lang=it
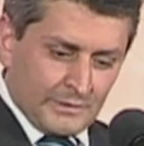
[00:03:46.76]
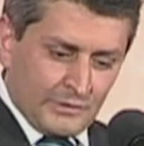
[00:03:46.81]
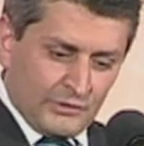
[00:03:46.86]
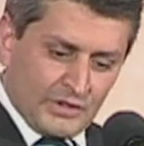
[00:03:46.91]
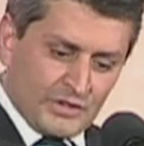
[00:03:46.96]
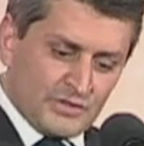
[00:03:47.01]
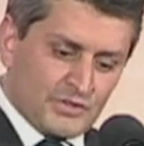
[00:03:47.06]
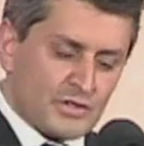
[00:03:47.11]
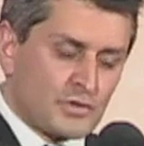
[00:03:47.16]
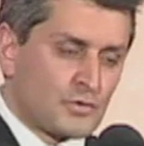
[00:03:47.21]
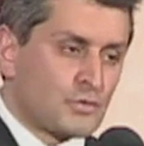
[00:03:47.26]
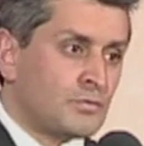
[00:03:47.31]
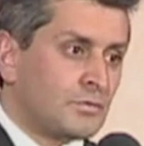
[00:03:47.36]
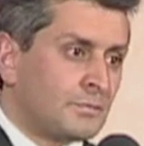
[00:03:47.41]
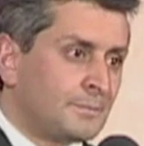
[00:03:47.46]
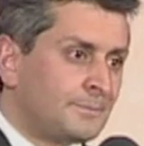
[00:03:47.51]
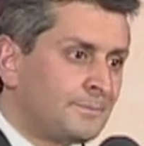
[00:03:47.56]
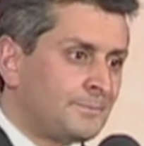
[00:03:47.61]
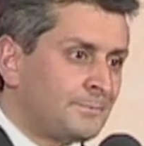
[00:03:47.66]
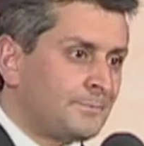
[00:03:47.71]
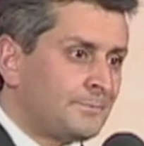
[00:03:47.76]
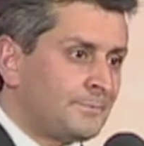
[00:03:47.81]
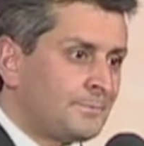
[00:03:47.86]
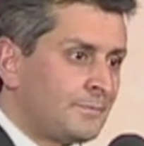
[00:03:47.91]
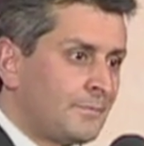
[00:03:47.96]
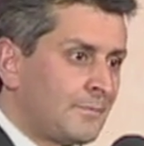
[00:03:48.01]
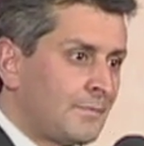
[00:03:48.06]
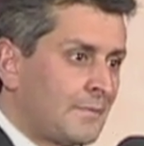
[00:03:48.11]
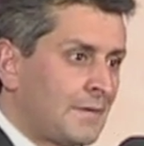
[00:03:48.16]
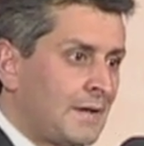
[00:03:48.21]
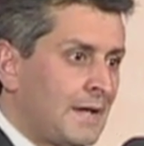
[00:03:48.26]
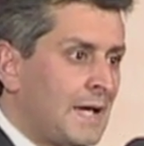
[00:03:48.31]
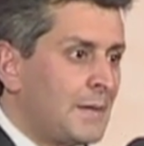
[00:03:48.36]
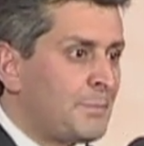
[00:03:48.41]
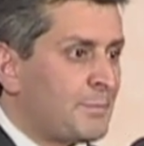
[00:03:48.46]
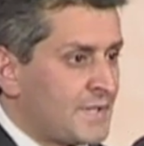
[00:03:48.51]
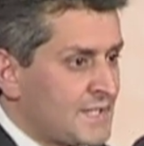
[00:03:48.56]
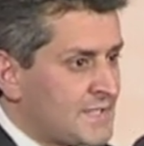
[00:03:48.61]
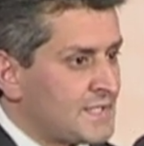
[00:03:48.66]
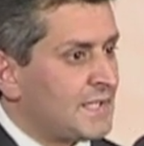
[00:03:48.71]
c'è Gesù, è
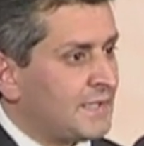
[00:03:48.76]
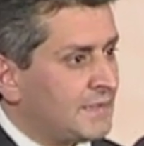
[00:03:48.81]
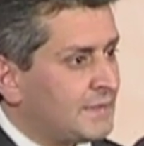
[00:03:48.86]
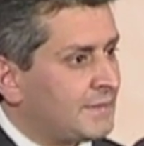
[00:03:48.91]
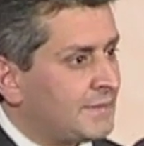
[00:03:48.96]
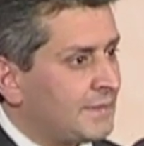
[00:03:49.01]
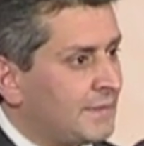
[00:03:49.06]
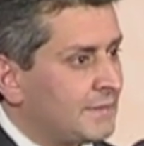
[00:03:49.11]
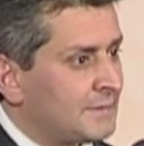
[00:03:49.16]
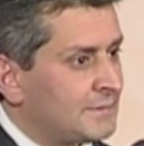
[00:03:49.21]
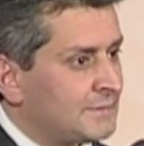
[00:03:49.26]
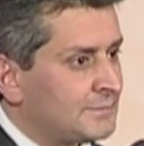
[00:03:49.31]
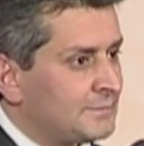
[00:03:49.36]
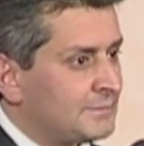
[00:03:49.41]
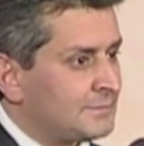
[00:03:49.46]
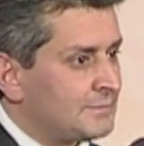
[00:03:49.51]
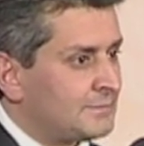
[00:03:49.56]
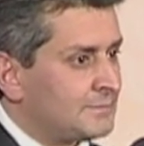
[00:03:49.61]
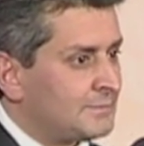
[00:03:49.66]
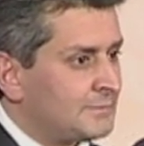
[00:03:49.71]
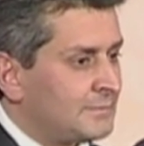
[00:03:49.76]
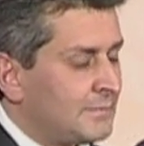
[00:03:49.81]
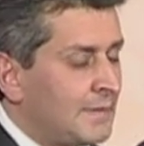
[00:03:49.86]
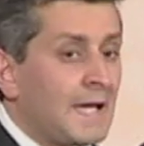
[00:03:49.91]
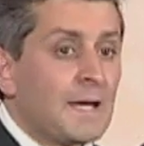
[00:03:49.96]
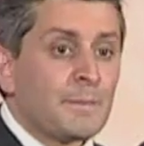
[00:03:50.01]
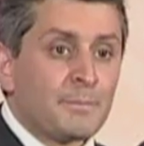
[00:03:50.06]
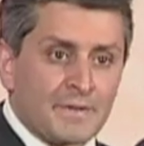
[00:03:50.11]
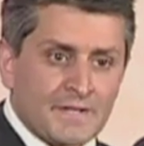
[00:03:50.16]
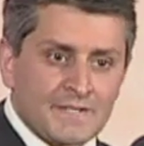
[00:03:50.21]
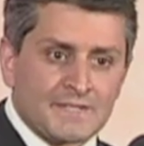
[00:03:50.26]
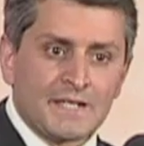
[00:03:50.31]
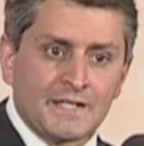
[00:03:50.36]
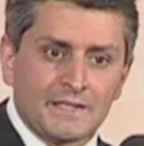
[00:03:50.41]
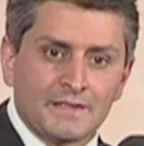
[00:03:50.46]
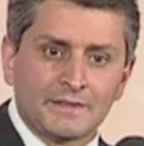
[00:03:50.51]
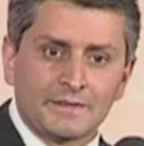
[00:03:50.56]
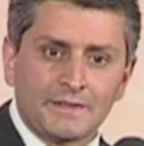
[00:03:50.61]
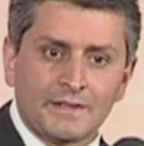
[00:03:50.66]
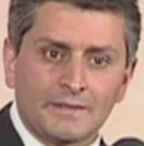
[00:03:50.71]
presente, è
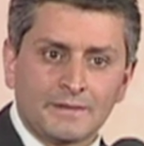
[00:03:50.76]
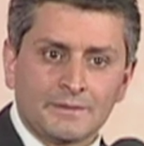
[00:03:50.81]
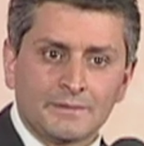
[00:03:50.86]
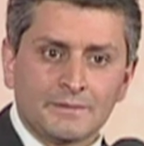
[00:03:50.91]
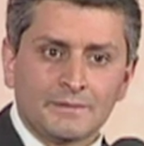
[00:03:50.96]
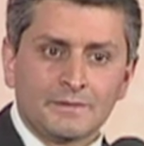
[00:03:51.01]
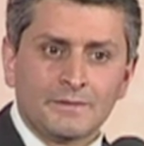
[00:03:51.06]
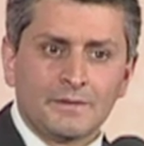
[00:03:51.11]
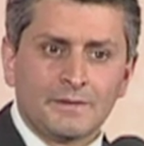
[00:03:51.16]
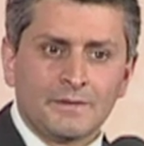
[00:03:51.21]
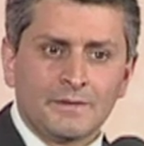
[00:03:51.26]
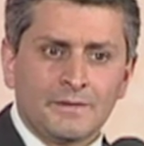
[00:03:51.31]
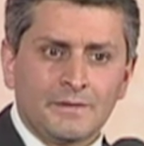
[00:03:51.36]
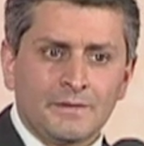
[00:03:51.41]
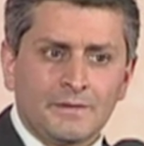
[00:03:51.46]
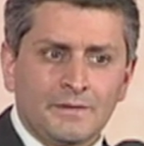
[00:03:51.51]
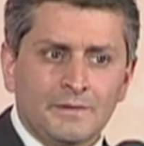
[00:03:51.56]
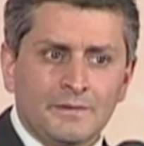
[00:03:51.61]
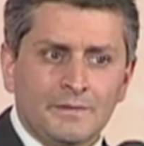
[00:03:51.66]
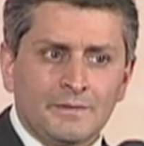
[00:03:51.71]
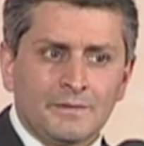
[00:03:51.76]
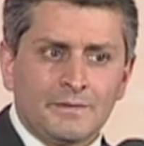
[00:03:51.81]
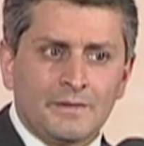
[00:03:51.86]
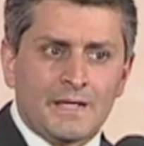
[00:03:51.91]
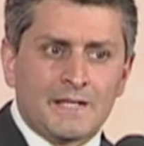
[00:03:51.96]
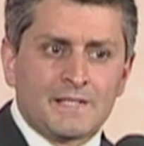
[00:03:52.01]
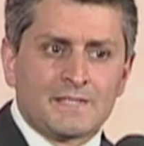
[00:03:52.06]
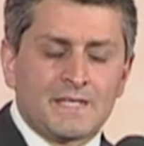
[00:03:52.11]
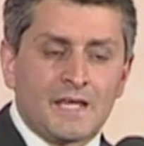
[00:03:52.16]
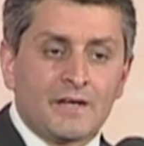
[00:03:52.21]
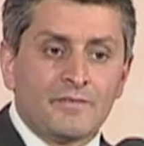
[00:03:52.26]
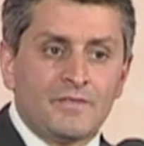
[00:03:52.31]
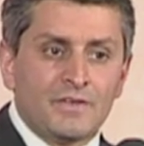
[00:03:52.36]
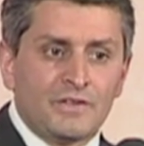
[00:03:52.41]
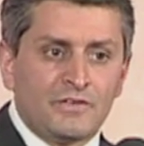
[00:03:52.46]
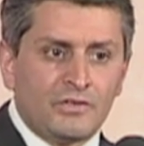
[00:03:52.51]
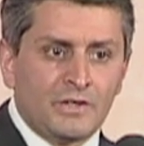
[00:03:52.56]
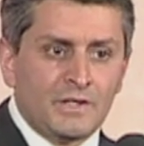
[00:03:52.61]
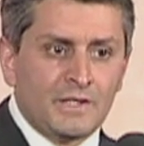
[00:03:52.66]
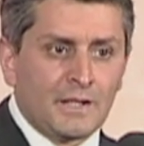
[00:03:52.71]
presente e si
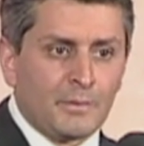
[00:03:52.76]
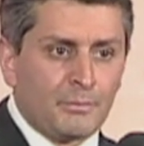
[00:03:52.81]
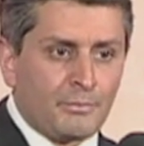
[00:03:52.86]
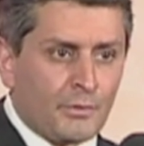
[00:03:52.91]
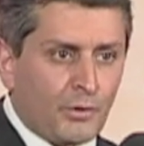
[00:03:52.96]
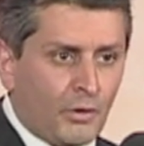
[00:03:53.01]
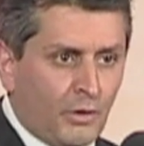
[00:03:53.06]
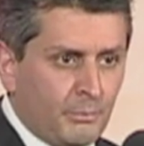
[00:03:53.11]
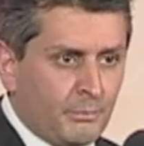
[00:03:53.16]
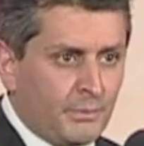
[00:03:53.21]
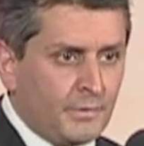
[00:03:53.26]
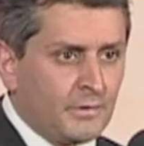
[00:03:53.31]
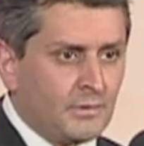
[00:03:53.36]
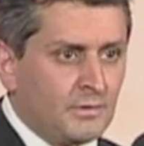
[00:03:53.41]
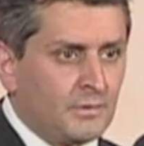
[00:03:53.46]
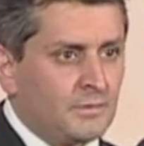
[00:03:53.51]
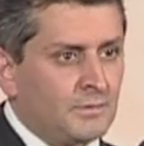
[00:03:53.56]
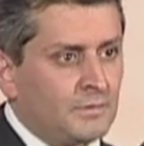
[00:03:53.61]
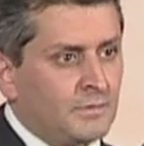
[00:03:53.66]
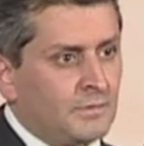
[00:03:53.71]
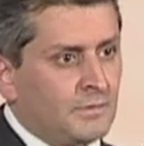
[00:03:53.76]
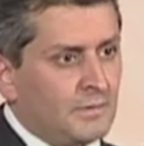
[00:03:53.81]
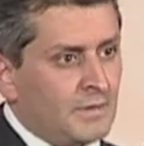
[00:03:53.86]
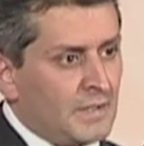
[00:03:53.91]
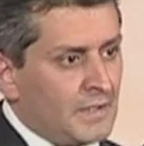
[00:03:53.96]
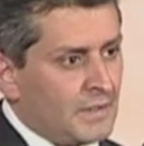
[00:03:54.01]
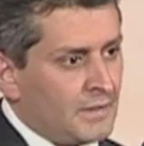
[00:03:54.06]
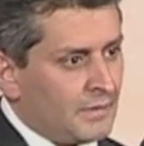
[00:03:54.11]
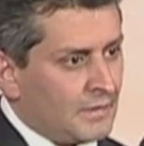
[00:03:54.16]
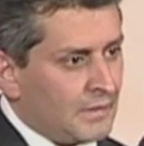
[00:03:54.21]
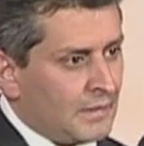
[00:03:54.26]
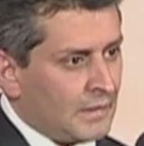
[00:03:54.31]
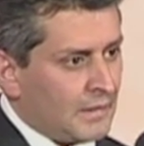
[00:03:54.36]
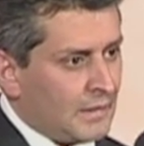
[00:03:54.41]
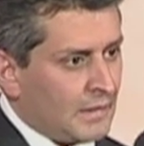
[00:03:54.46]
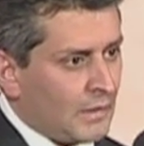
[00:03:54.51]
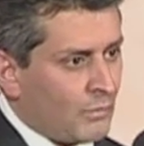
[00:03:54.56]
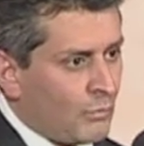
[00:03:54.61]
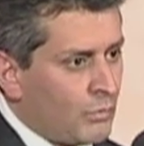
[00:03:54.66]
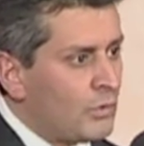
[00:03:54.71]
avvicina proprio
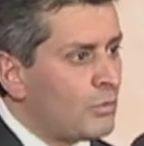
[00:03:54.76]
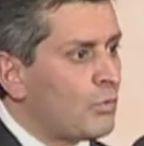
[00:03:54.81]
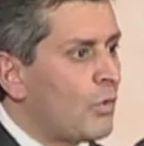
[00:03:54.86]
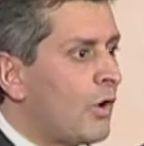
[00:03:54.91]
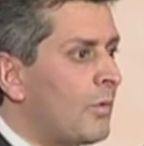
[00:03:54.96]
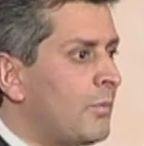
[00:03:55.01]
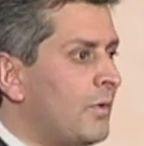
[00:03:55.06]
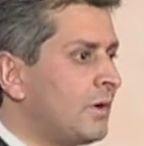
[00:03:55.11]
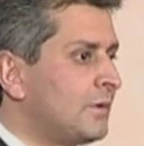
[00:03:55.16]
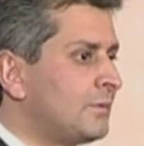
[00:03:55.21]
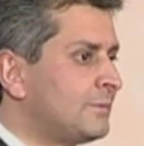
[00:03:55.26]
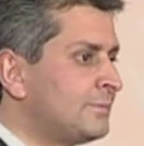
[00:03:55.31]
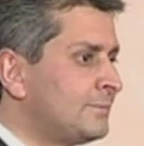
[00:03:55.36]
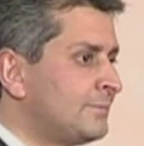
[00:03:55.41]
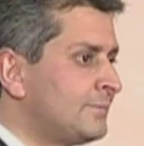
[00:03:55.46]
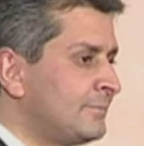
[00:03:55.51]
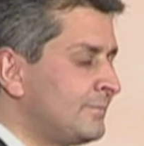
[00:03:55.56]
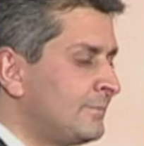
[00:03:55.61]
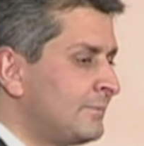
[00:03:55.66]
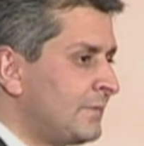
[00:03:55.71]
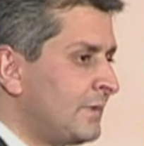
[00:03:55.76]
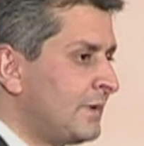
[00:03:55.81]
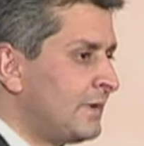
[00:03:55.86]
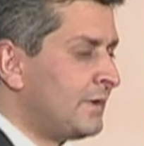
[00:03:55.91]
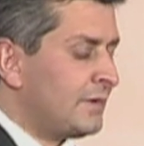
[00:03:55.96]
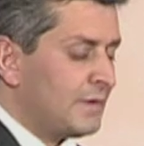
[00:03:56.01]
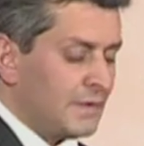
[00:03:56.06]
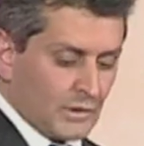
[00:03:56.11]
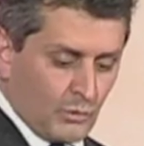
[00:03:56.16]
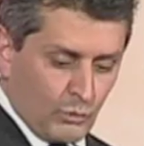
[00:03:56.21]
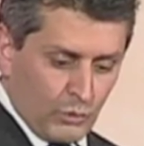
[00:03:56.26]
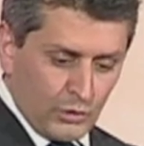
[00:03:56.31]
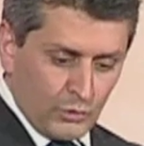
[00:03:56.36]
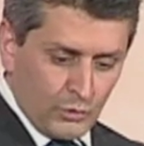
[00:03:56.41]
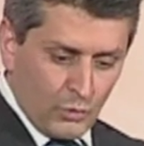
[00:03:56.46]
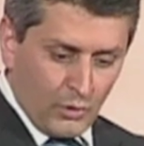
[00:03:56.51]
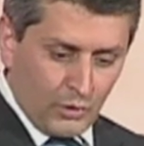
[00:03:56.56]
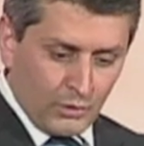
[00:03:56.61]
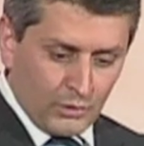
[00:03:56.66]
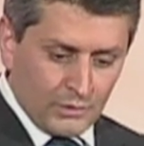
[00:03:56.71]
a quell'uomo, in quel
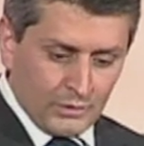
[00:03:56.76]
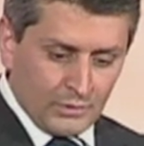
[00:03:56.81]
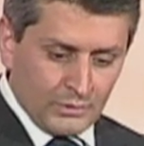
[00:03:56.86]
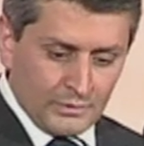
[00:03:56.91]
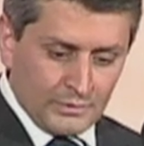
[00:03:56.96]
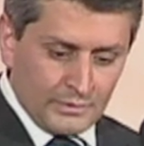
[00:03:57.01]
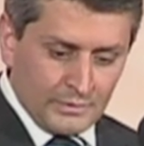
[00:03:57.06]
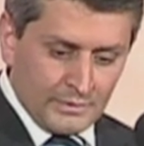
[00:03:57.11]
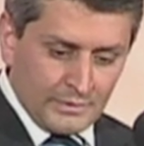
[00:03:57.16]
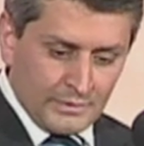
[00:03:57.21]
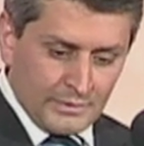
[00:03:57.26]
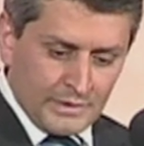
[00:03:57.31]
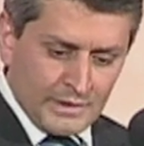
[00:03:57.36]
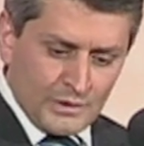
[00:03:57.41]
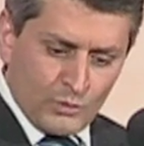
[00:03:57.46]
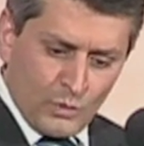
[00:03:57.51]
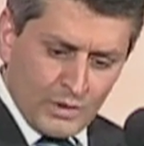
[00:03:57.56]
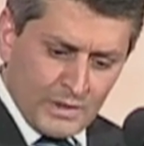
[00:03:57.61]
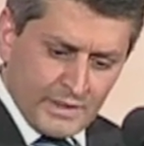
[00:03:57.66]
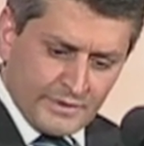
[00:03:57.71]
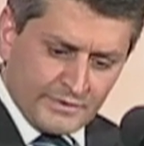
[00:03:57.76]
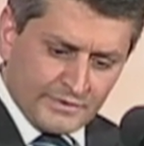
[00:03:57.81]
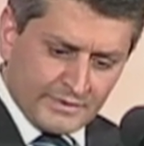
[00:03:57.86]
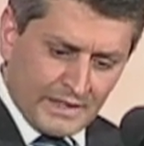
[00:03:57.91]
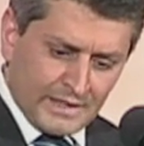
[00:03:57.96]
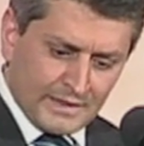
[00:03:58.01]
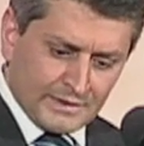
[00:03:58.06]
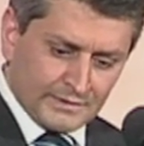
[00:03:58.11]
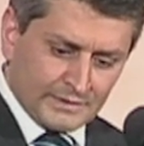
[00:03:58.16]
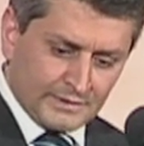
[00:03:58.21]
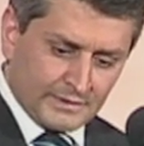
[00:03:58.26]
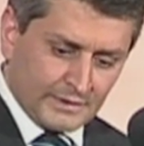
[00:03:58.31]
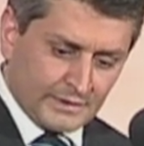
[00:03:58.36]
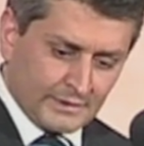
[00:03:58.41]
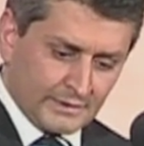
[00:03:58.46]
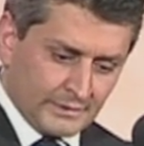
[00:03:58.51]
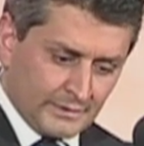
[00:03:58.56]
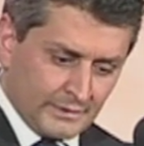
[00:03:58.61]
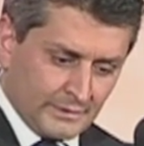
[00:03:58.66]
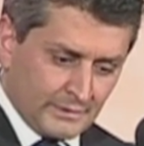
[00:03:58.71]
luogo, in
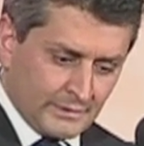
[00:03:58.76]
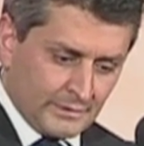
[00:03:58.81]
quell'istante.